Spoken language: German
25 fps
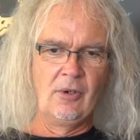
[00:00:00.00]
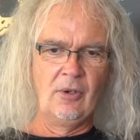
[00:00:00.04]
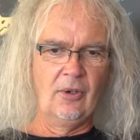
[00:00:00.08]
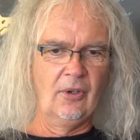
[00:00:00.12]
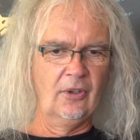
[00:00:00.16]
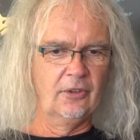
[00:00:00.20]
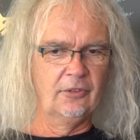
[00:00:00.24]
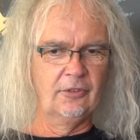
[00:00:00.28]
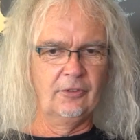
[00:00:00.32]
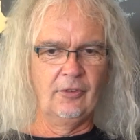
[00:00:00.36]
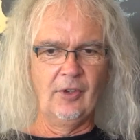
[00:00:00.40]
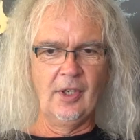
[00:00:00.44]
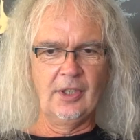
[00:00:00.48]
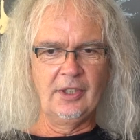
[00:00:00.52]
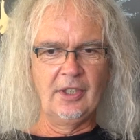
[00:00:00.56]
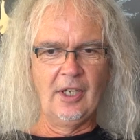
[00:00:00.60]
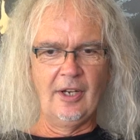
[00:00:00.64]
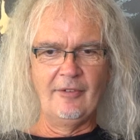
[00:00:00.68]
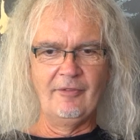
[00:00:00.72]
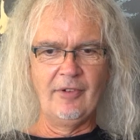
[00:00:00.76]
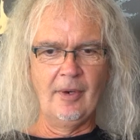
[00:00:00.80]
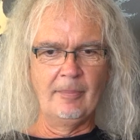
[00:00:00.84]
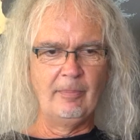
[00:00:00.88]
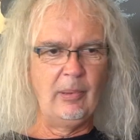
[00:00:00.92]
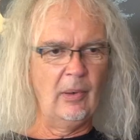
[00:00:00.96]
Und wir hatten
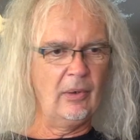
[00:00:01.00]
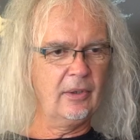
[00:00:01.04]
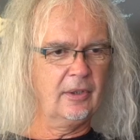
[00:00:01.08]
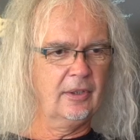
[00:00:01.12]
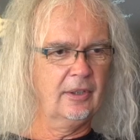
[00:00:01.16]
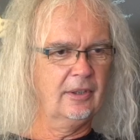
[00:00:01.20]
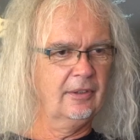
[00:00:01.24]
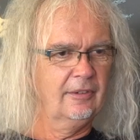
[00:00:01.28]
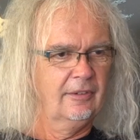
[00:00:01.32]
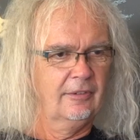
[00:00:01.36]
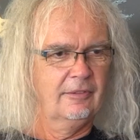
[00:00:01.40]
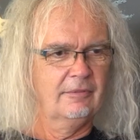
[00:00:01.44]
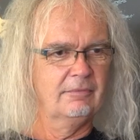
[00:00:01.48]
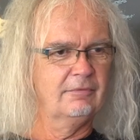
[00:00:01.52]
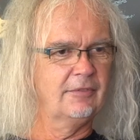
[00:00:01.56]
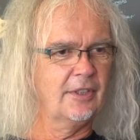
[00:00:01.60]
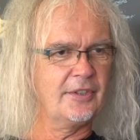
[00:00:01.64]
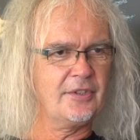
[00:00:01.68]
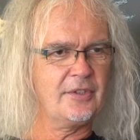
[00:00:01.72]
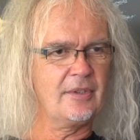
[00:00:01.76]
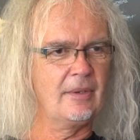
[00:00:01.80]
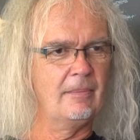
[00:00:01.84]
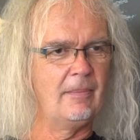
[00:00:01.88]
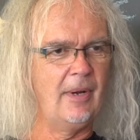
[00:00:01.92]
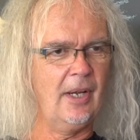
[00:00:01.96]
einfach Bock,
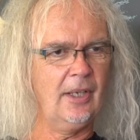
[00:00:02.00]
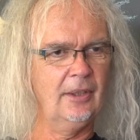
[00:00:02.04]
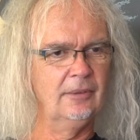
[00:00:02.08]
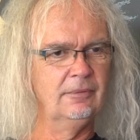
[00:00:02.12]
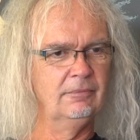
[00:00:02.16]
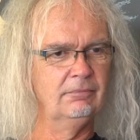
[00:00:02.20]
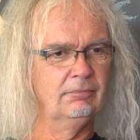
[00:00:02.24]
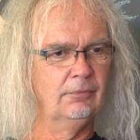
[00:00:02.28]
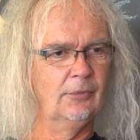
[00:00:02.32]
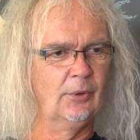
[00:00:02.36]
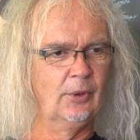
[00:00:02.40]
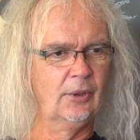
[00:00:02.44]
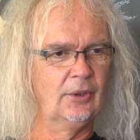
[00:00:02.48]
was zu machen.